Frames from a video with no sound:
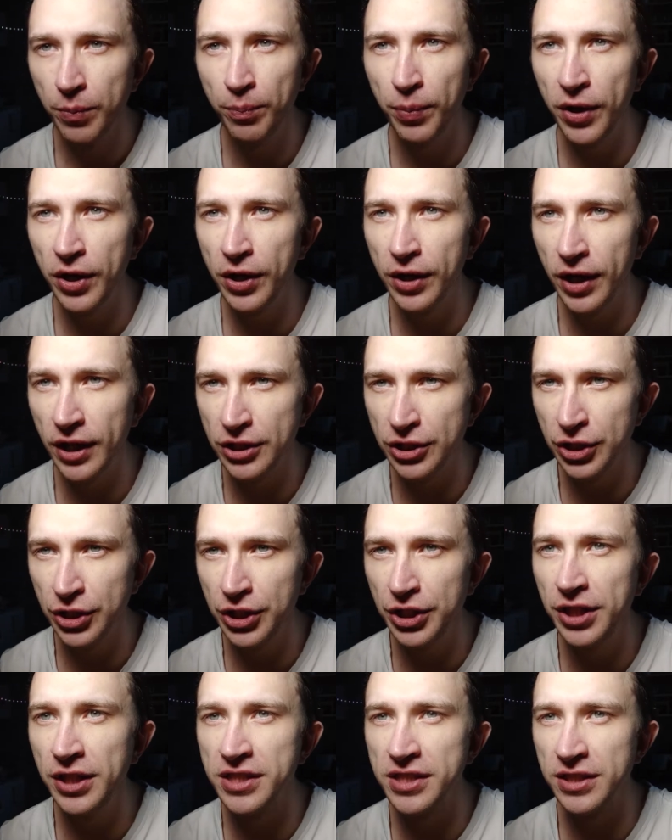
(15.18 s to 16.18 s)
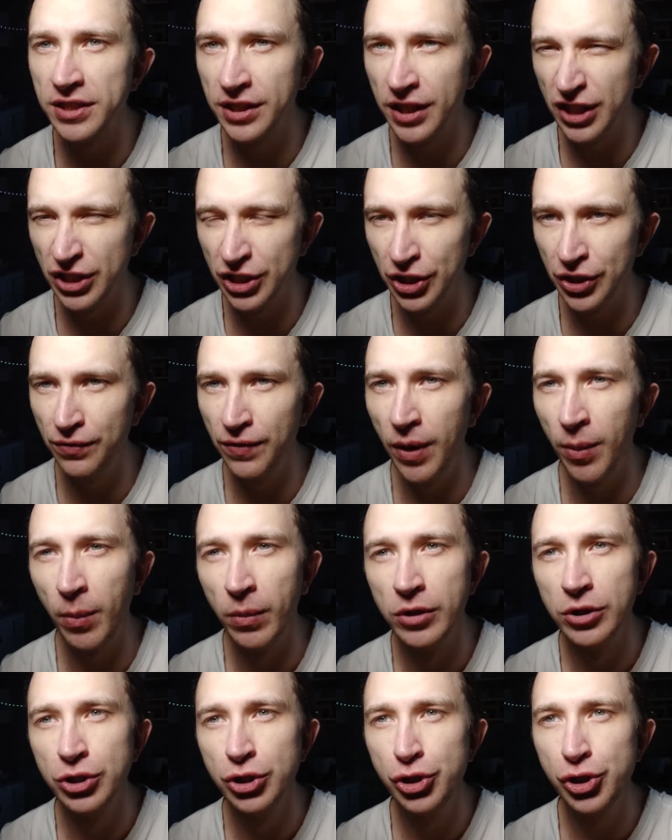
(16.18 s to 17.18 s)
покажет и расскажет
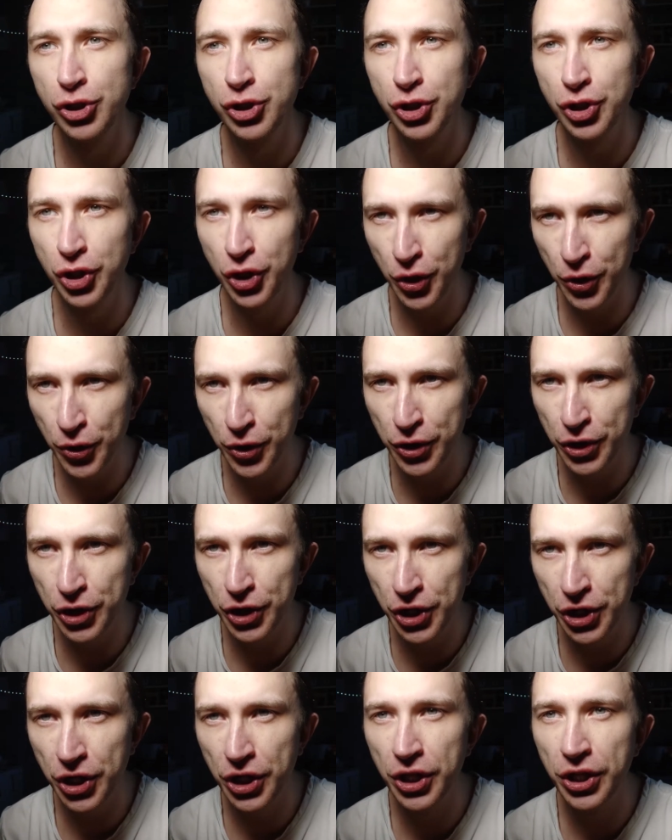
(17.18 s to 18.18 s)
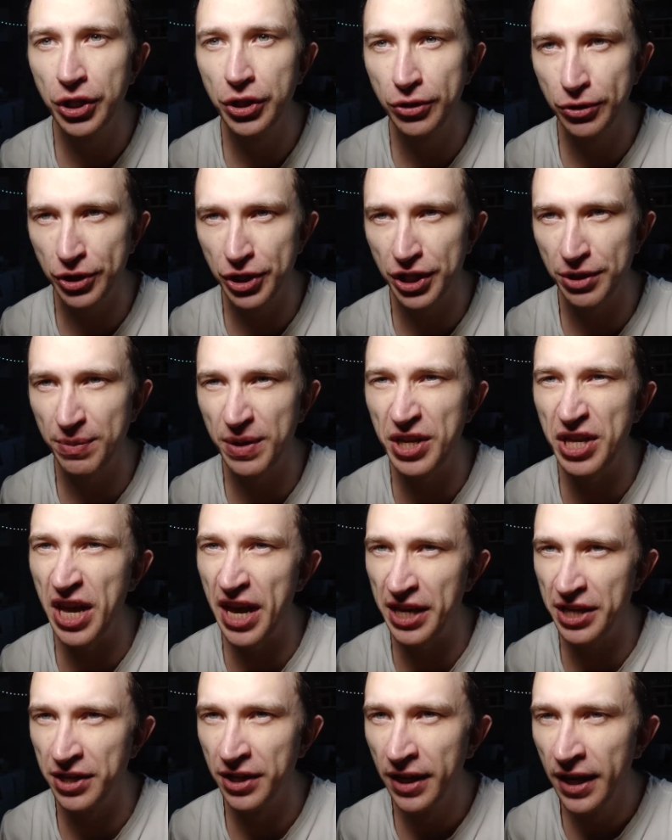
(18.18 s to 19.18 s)
вам, что же нужно
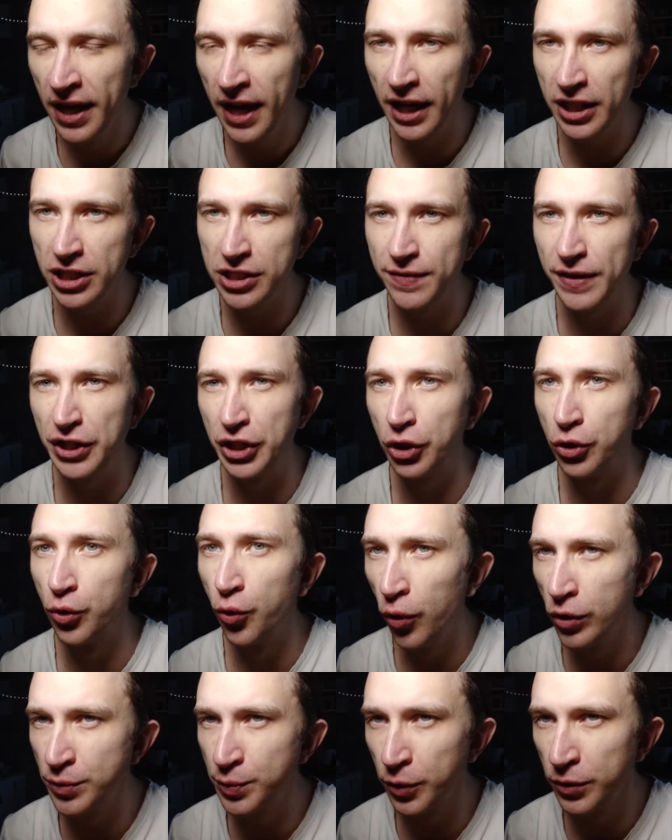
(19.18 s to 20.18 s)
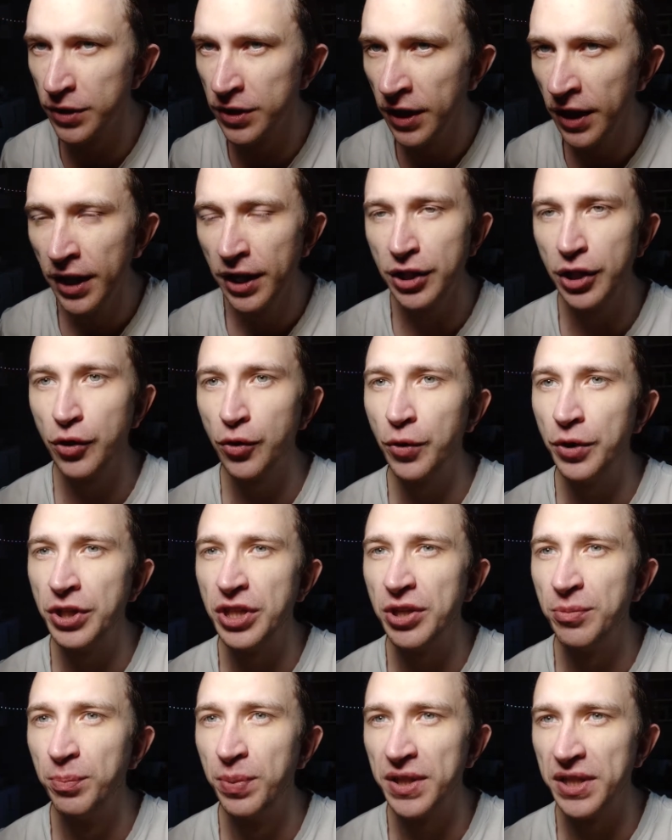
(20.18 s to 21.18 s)
менять. Открывайте корпус,
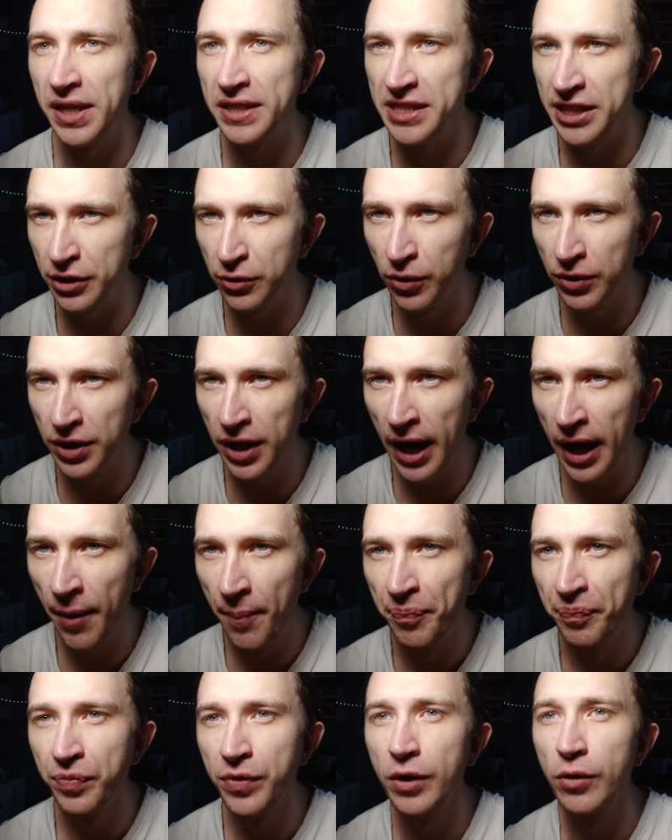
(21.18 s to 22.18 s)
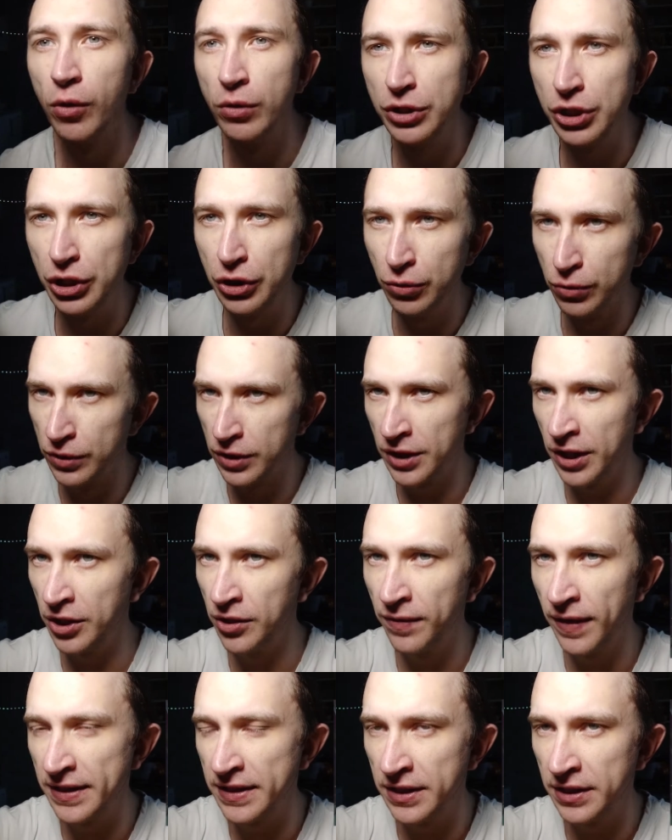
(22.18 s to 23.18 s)
находите батарейку на очень узкая
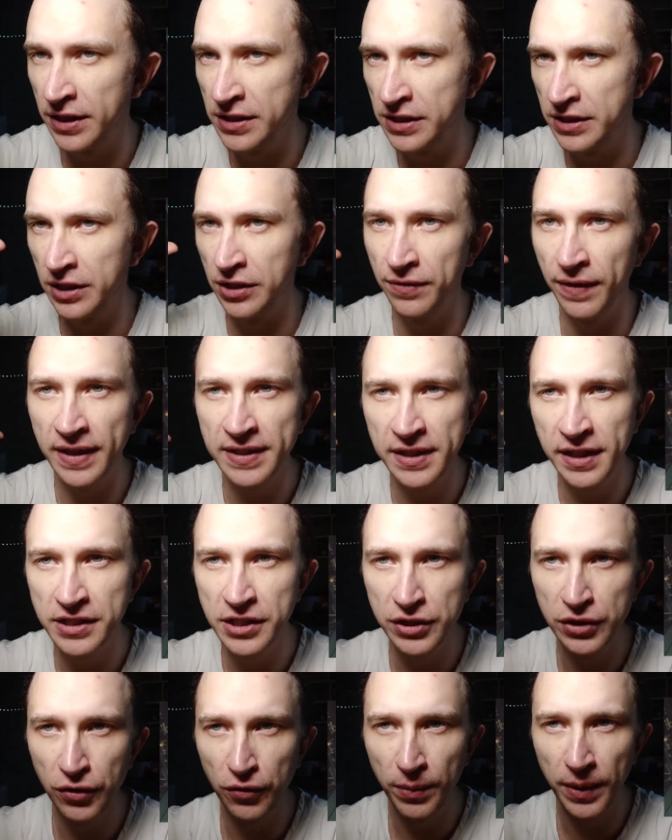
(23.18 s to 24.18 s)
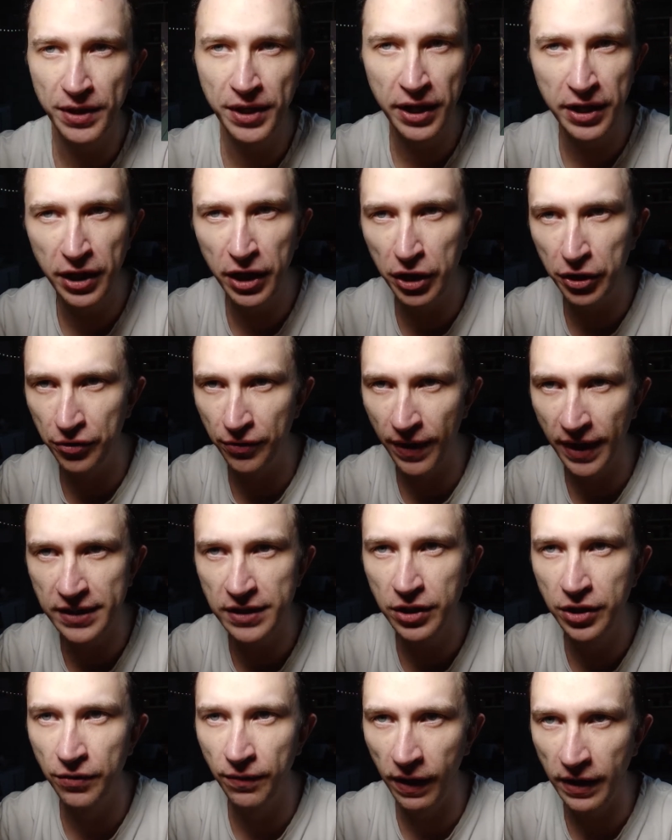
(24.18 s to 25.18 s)
2032, скорее всего, модель, или
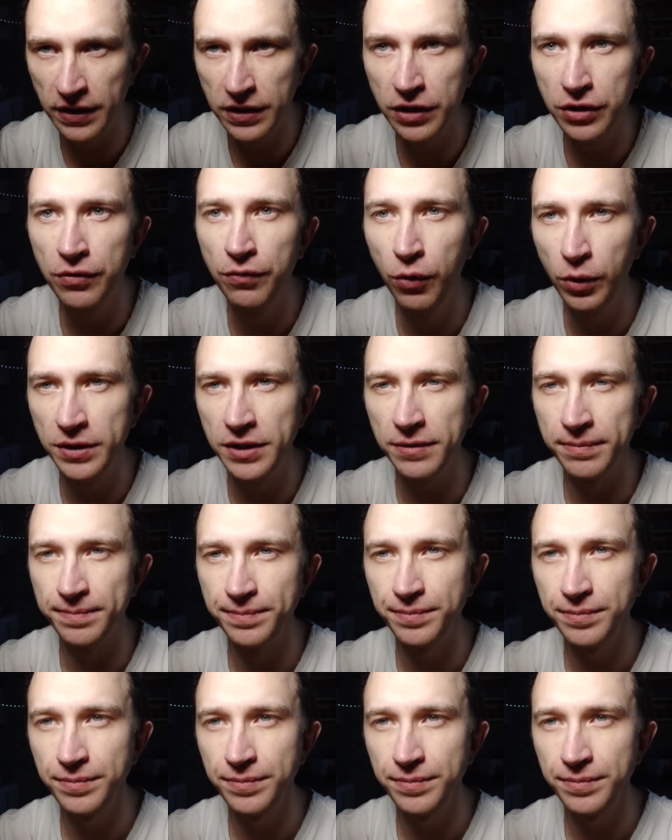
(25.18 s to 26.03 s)
2028.